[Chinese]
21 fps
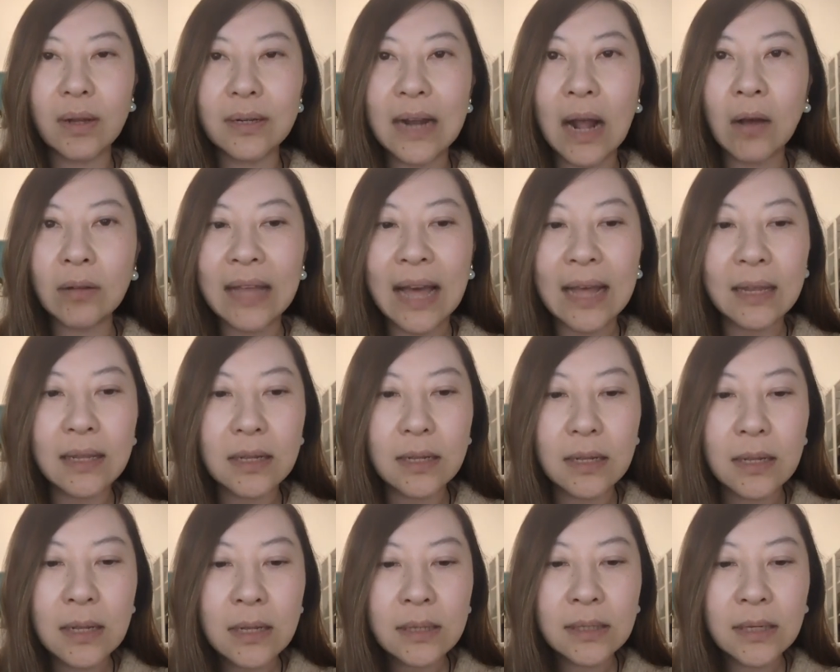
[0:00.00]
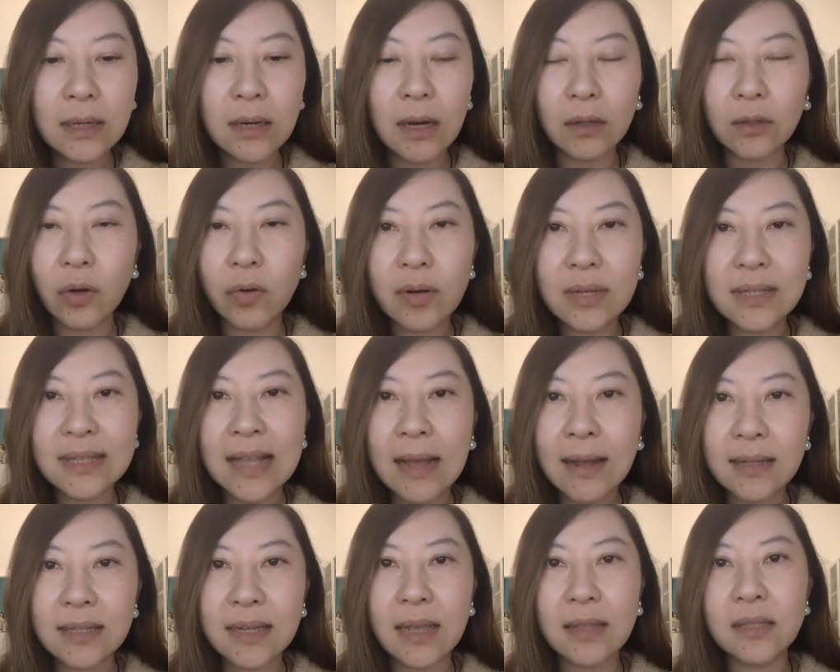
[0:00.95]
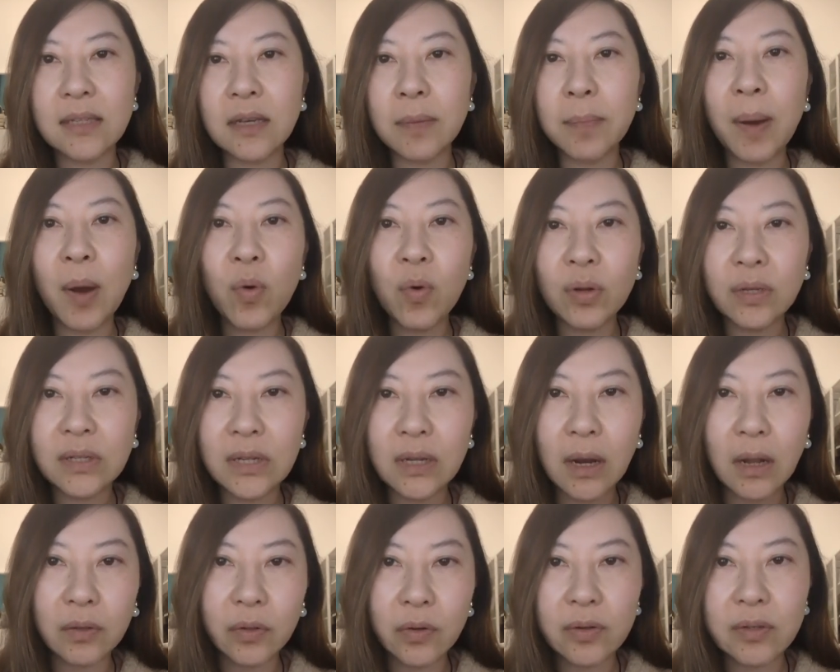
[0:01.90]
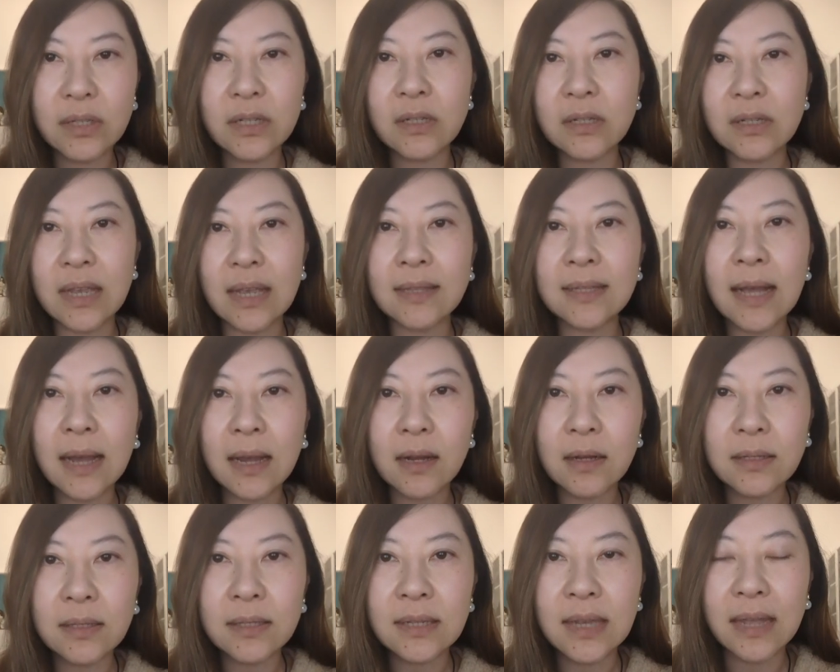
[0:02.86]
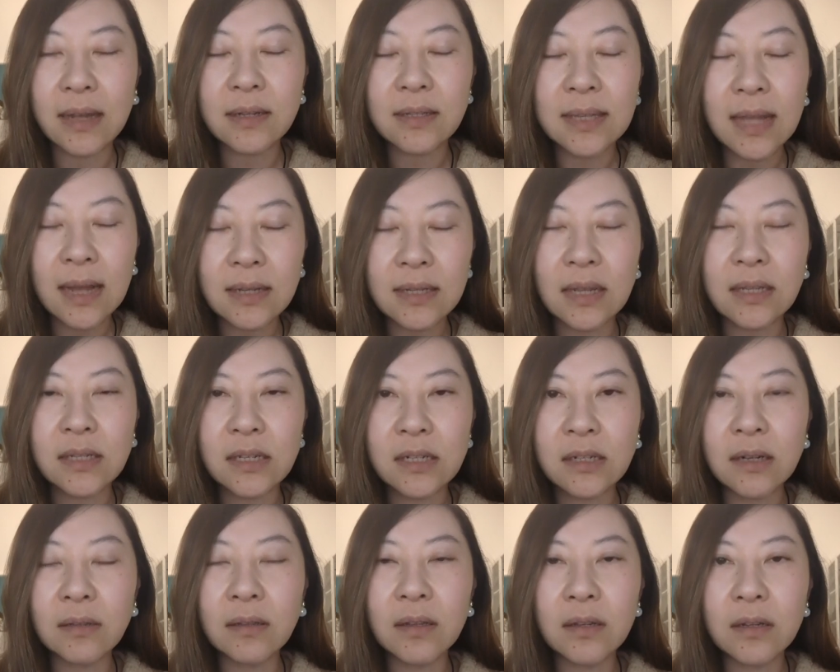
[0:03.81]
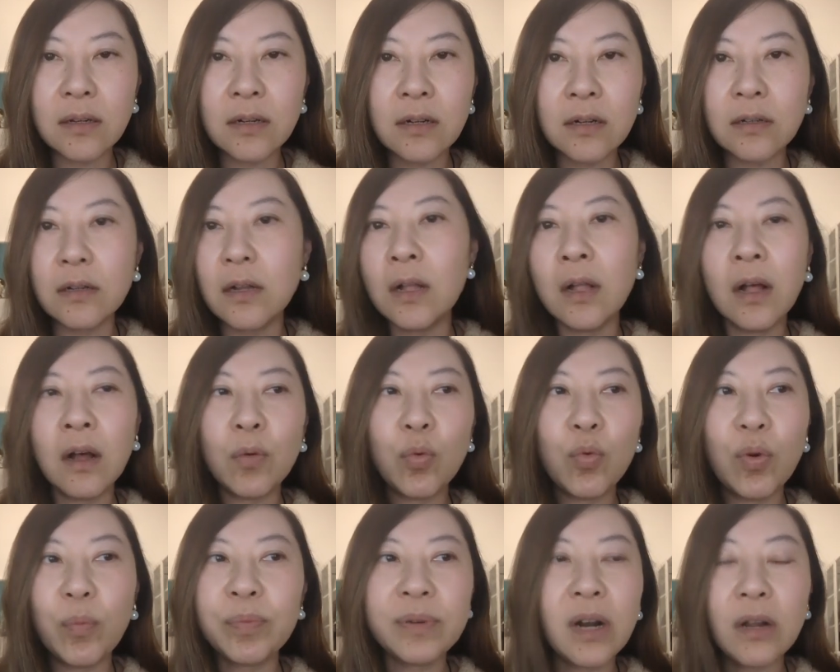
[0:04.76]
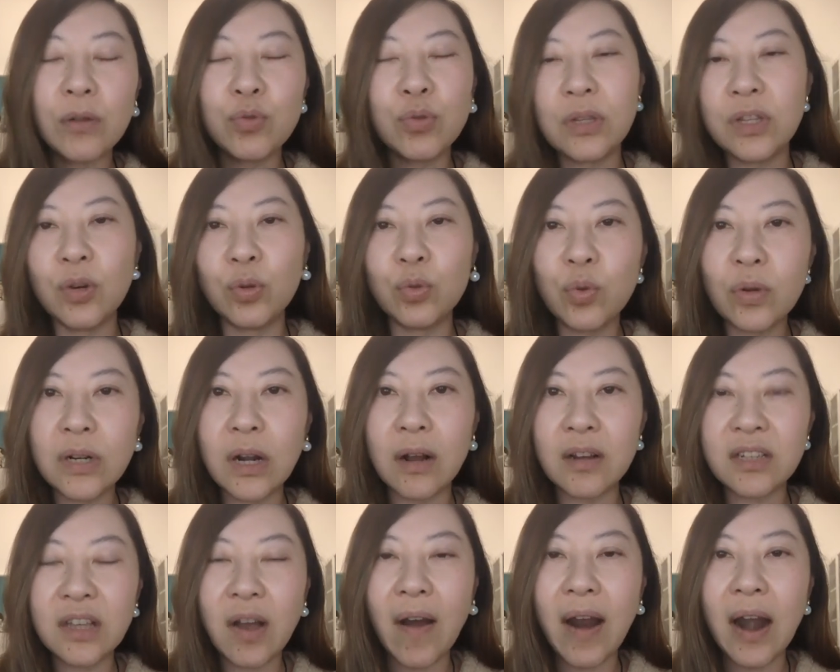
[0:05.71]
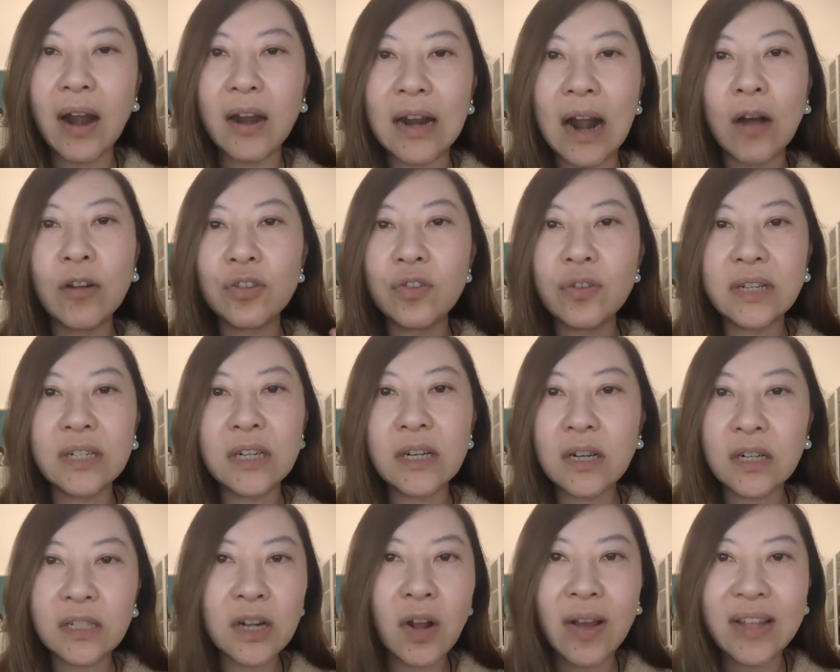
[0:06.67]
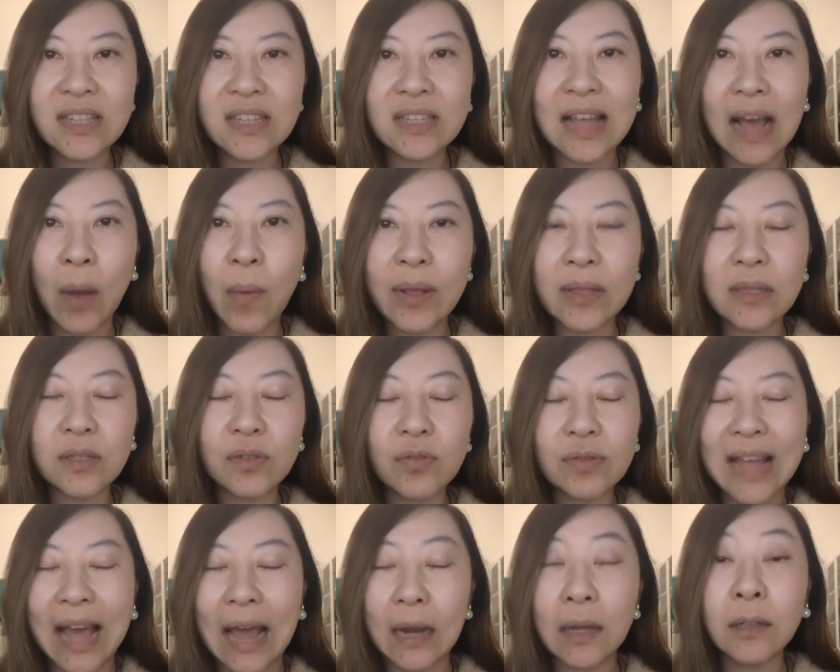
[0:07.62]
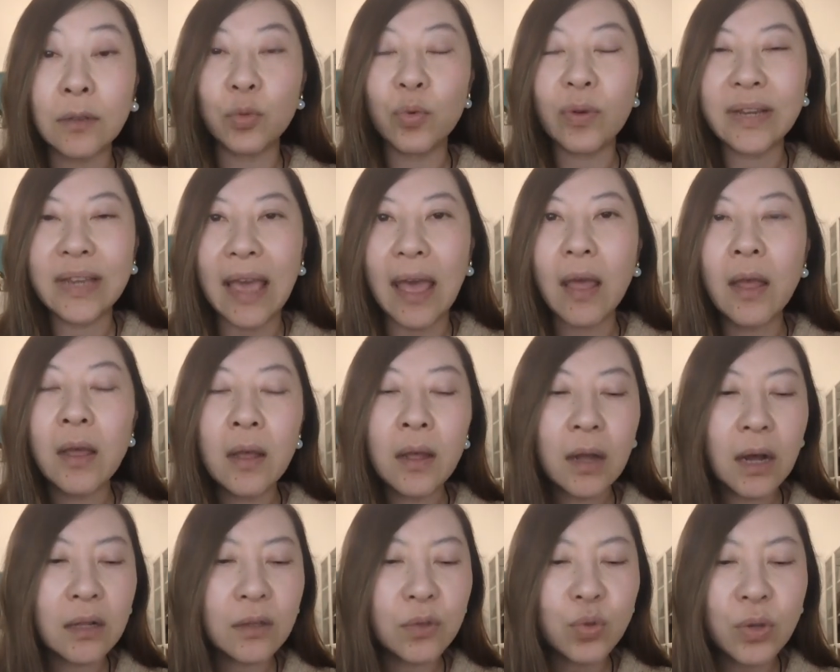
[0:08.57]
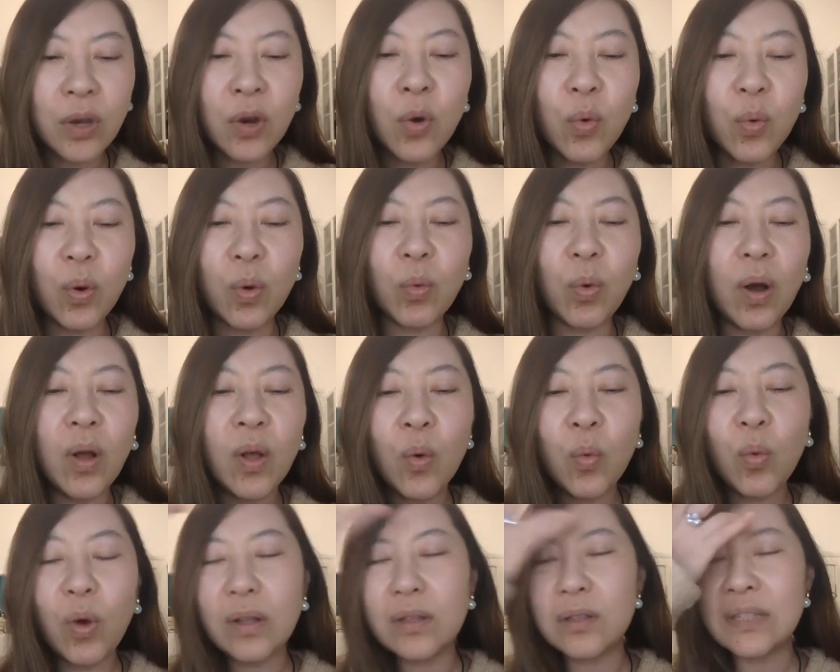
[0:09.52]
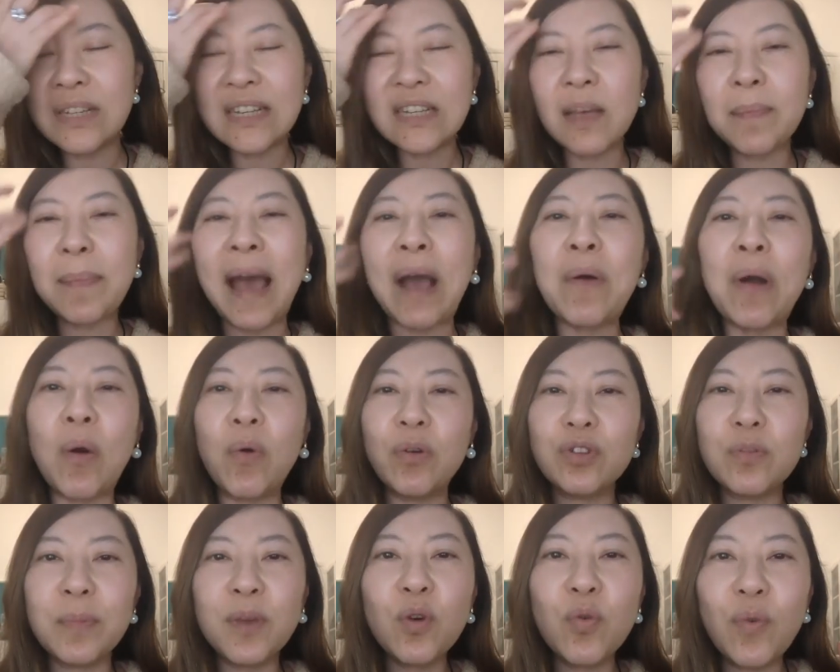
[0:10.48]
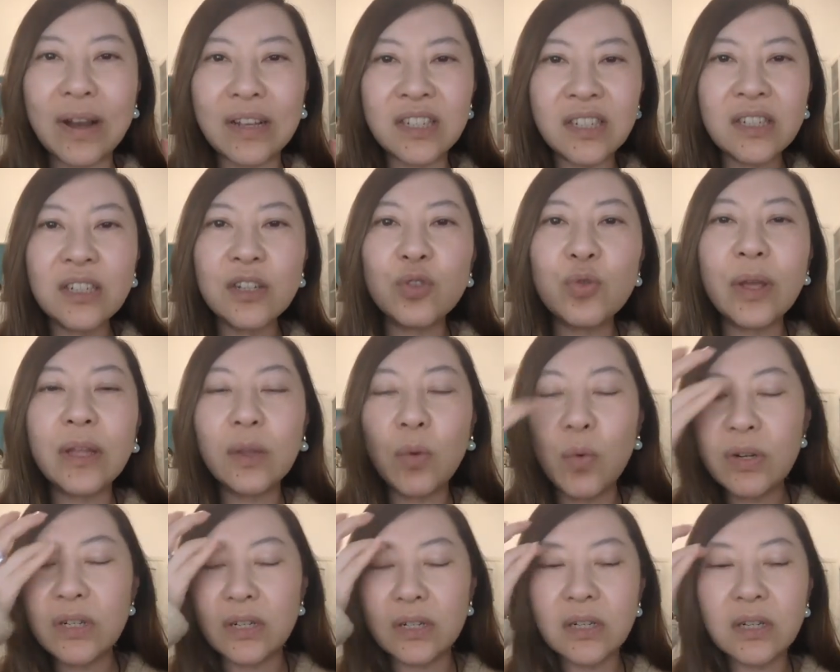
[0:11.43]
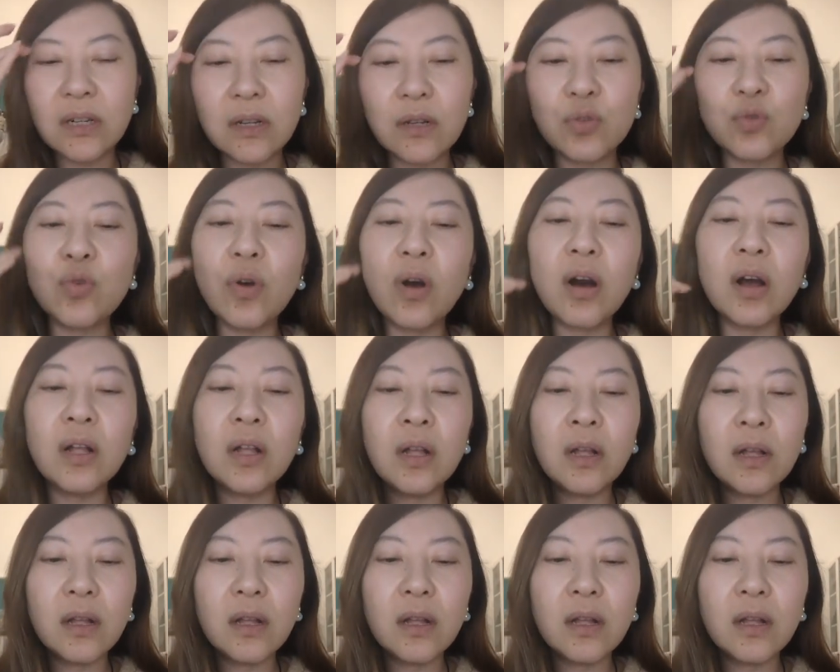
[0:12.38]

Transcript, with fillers: 然后她的这个老头的三个前妻，包括这个老头之前三个跟前三个前妻生的各我不知道具体有多少个小孩，然后就跟这个赵安吉打官司就打了很多年。呃，最后我我我的这些八卦我就没有往细追。我只是说。